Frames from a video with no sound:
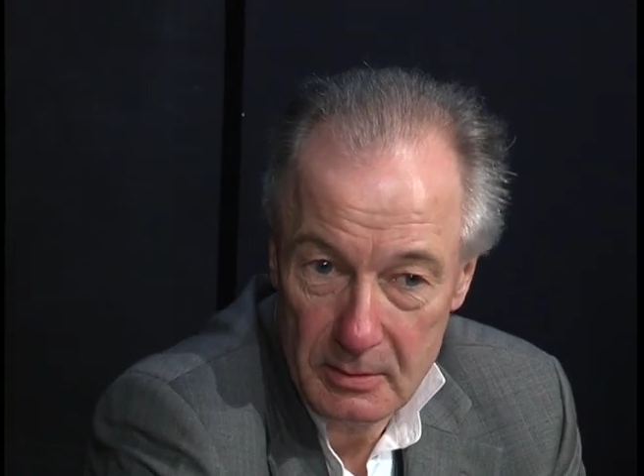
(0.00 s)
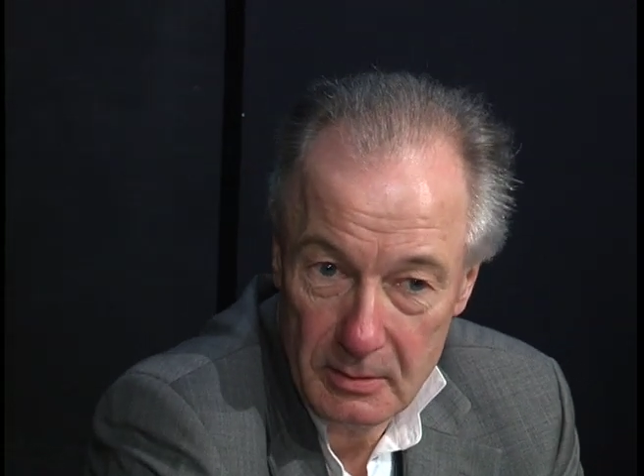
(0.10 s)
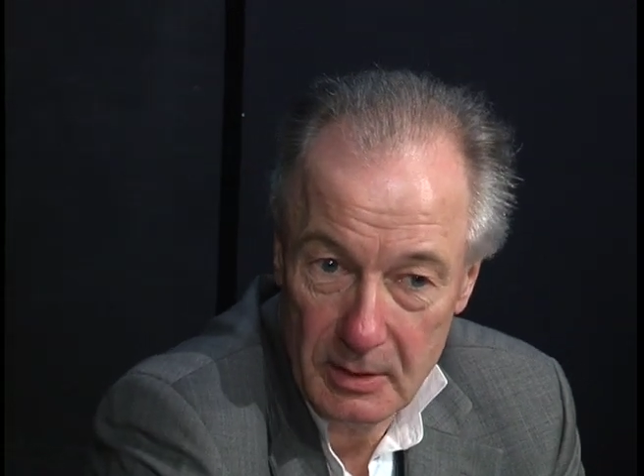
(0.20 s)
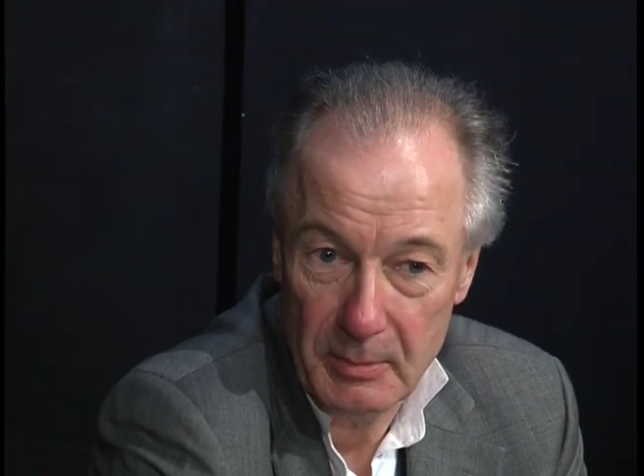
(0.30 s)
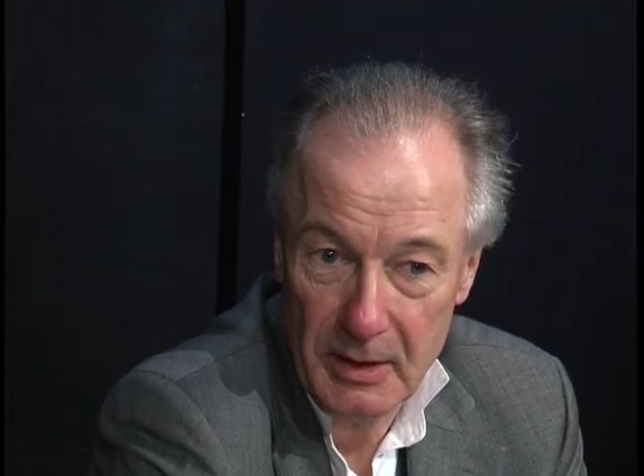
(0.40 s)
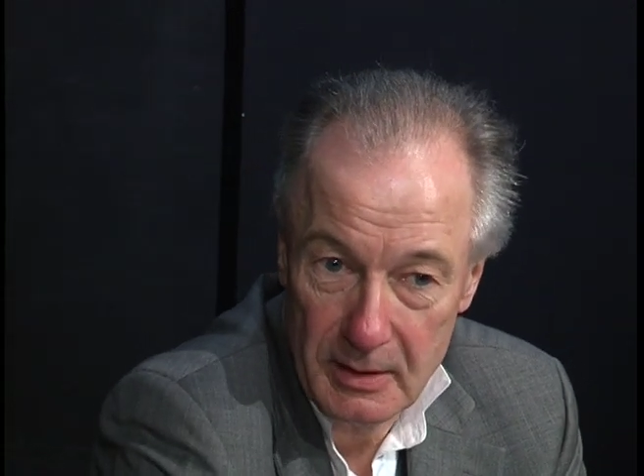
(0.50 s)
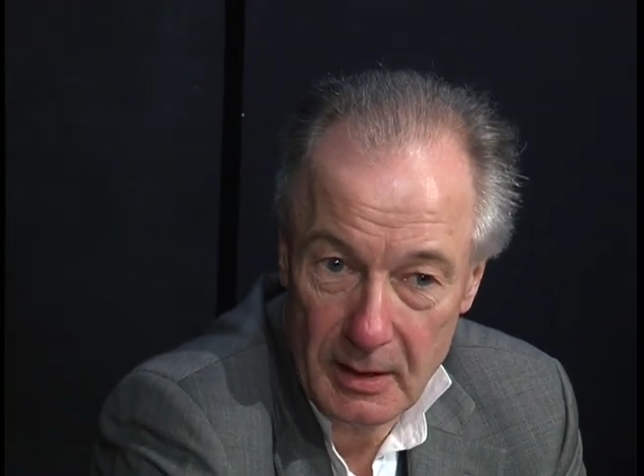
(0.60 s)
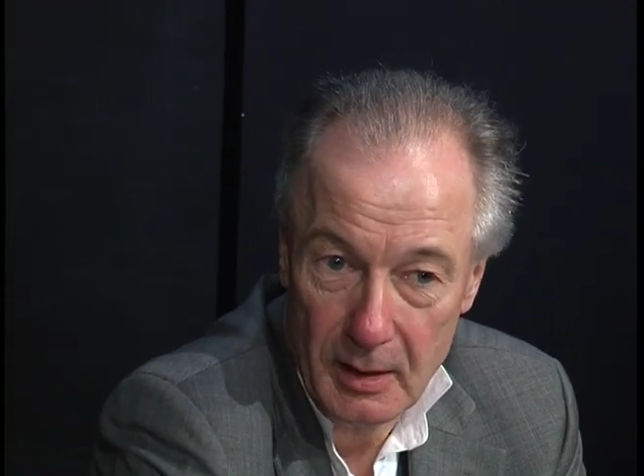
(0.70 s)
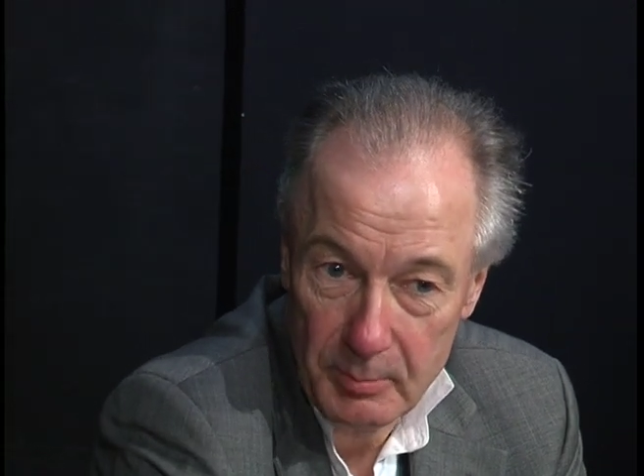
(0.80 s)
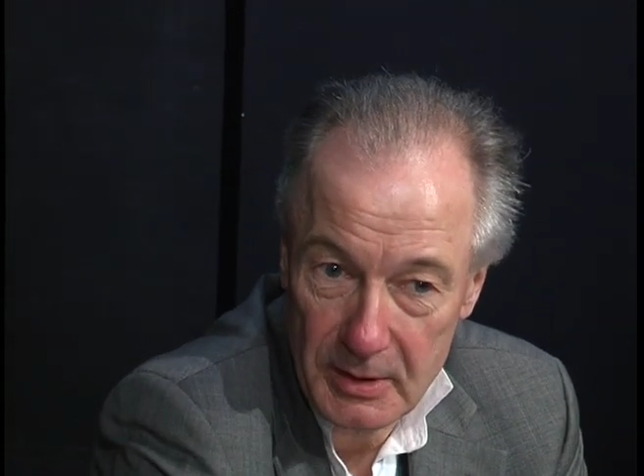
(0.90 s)
ich meine, ich
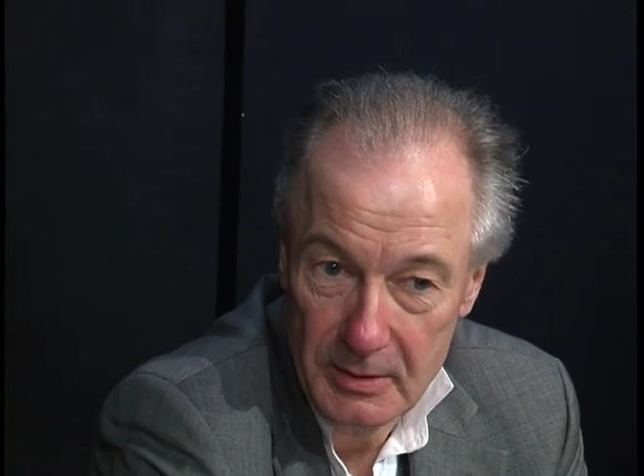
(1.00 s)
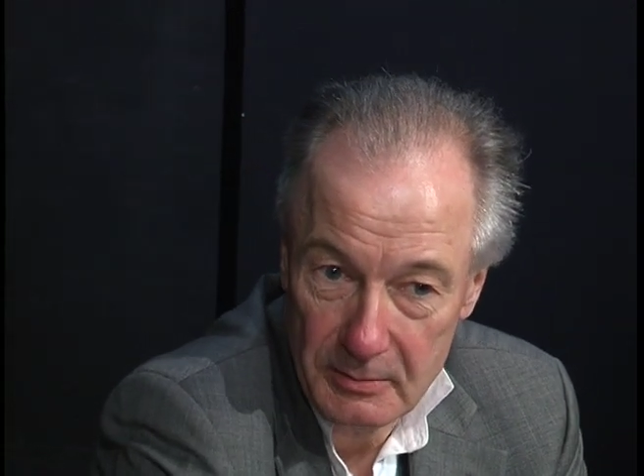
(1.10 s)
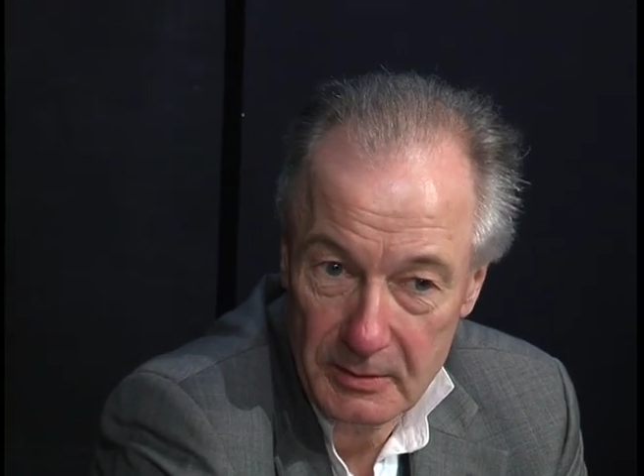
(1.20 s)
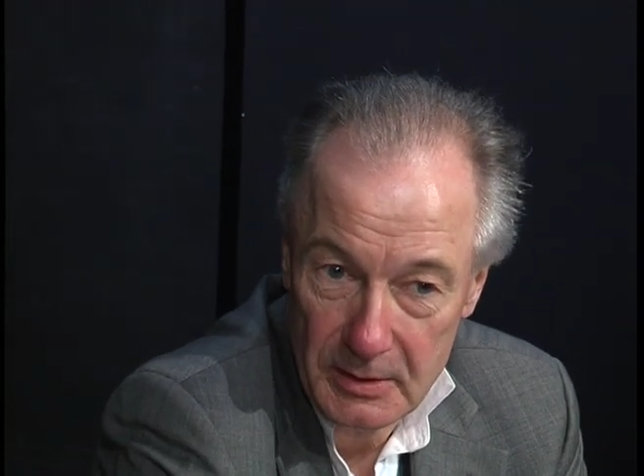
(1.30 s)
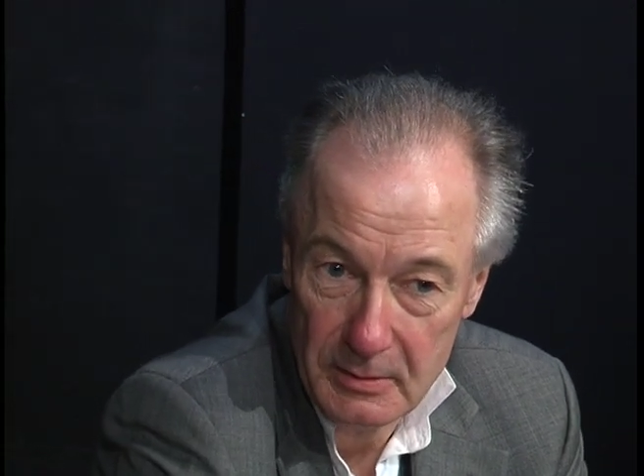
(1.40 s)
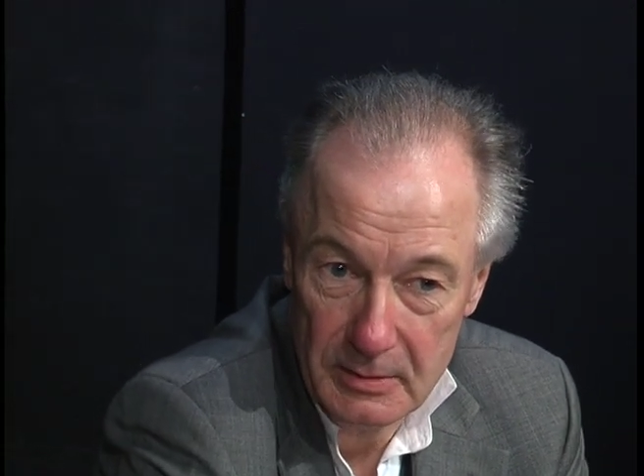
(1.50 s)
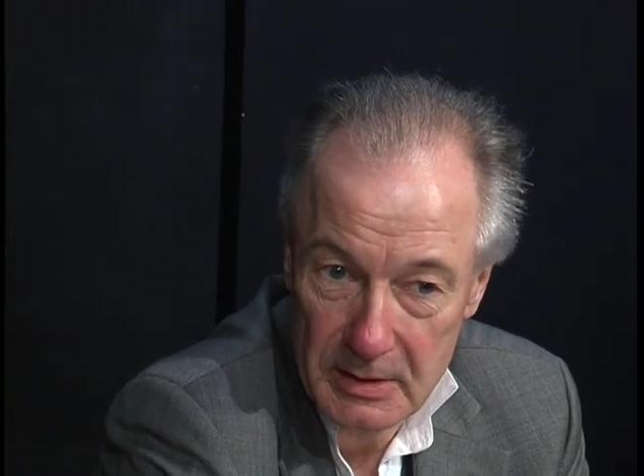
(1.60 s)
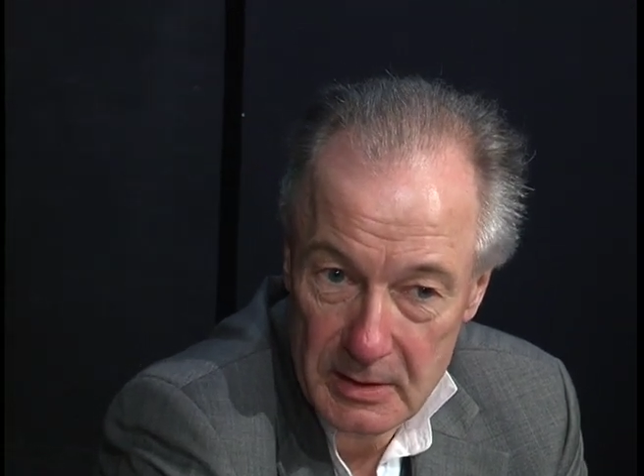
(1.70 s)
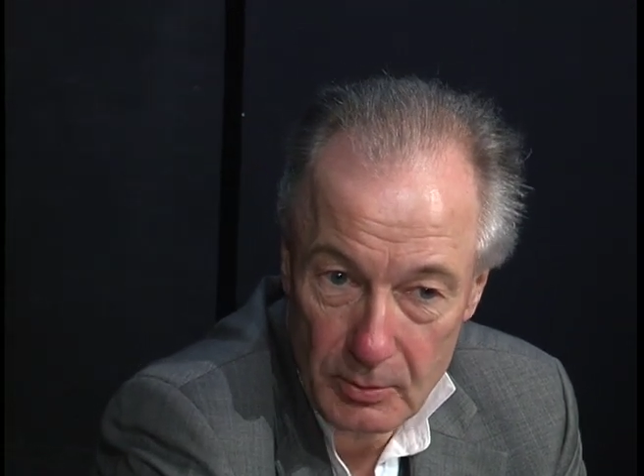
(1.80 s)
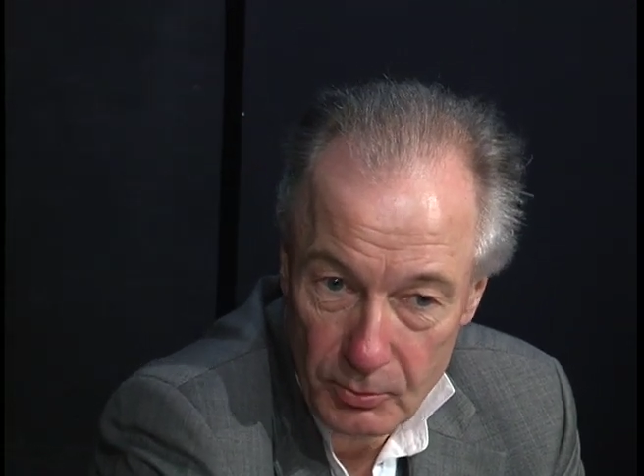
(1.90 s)
arbeite wieder, und
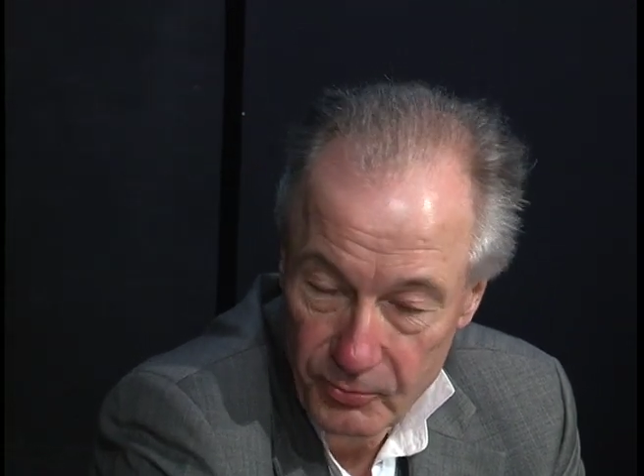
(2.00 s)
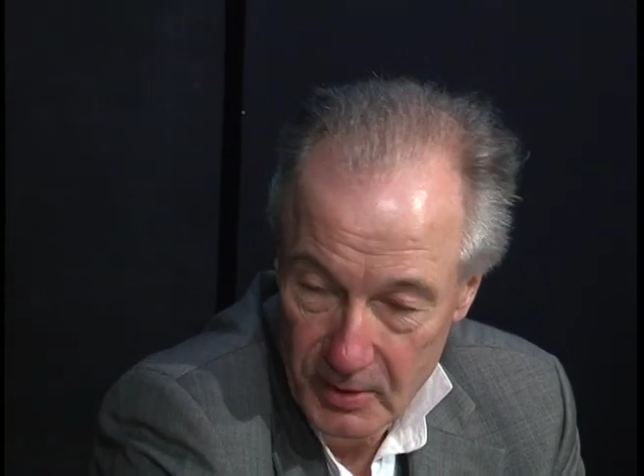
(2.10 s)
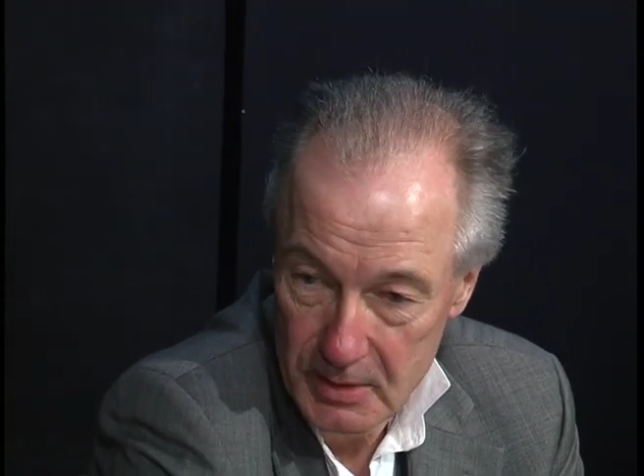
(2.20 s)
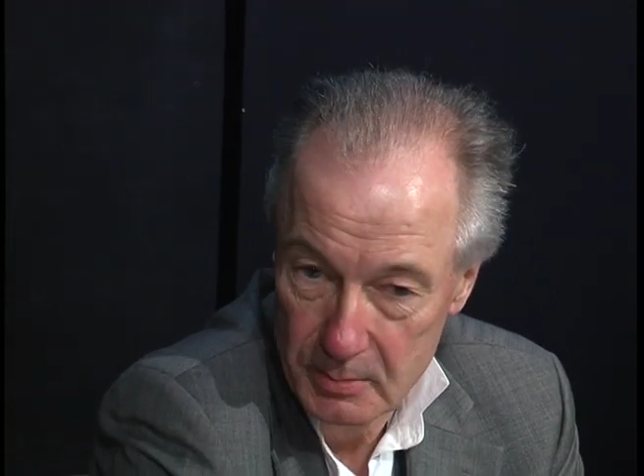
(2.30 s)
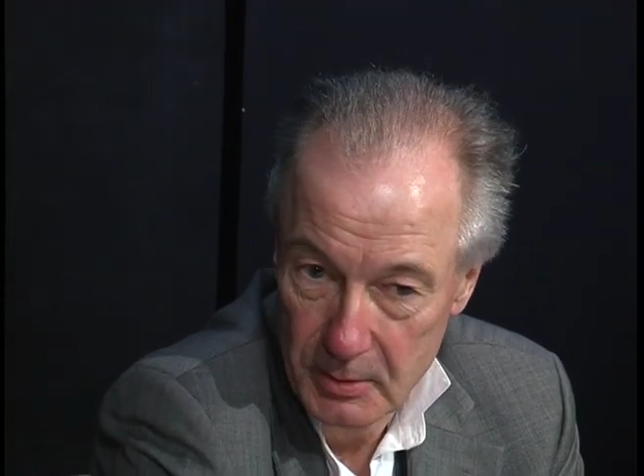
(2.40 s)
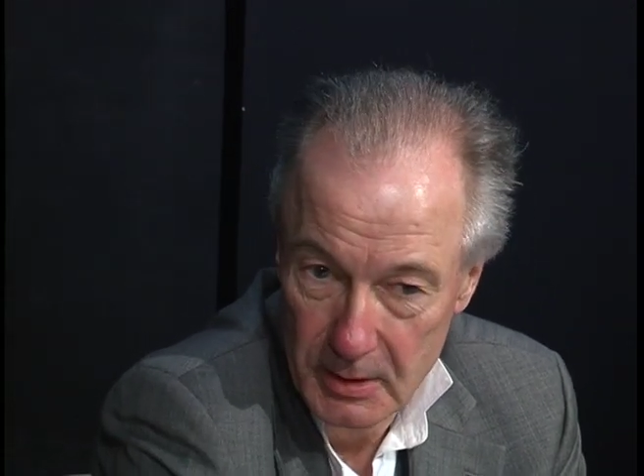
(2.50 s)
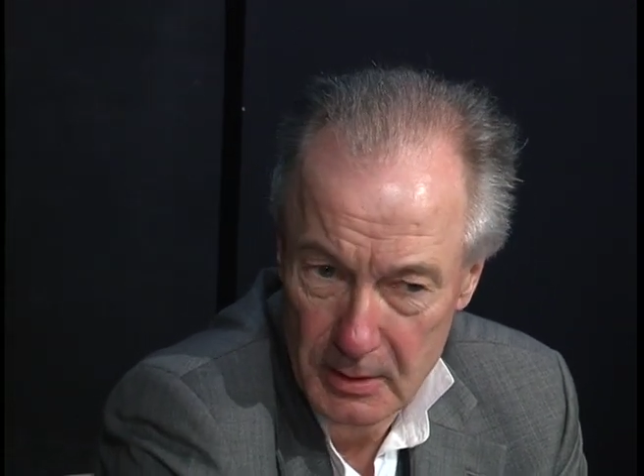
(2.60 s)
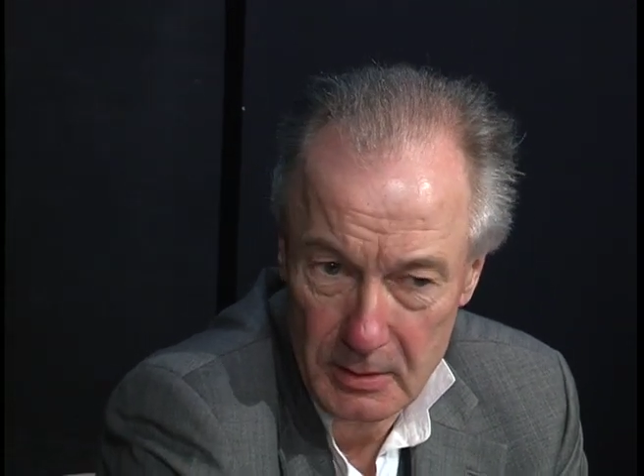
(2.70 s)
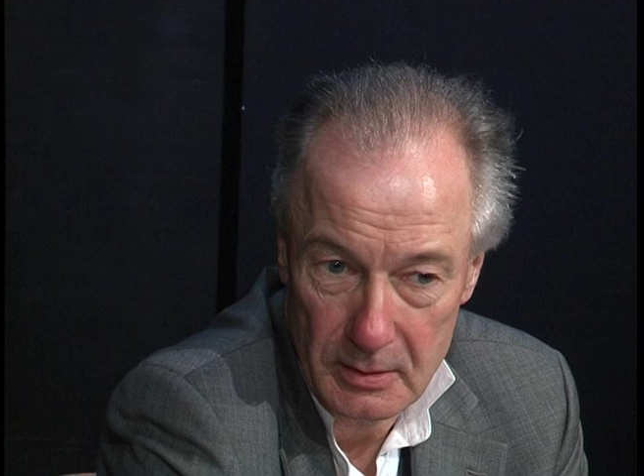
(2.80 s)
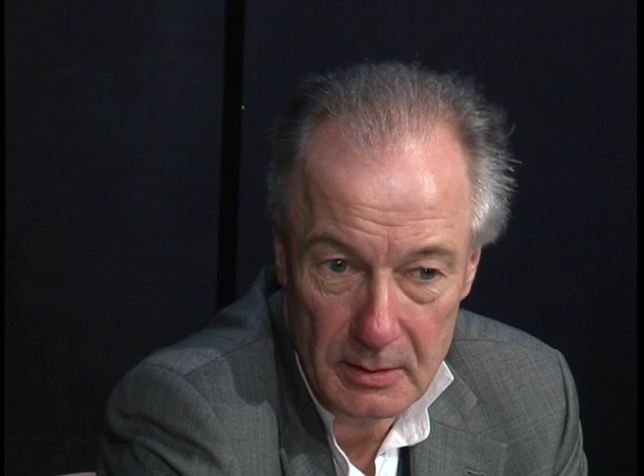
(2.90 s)
das ist ja unfassbar
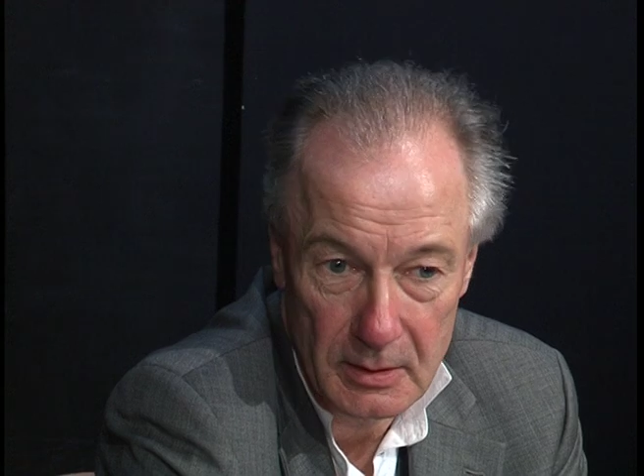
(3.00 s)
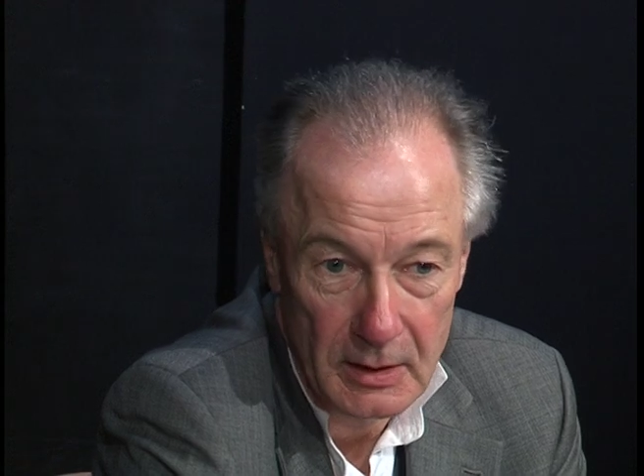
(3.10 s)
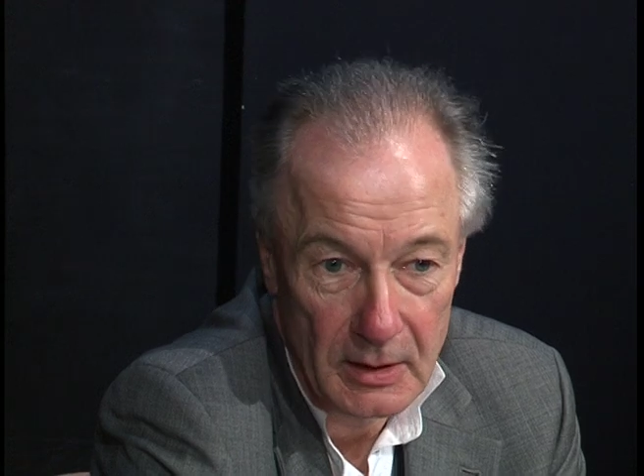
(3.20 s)
eigentlich.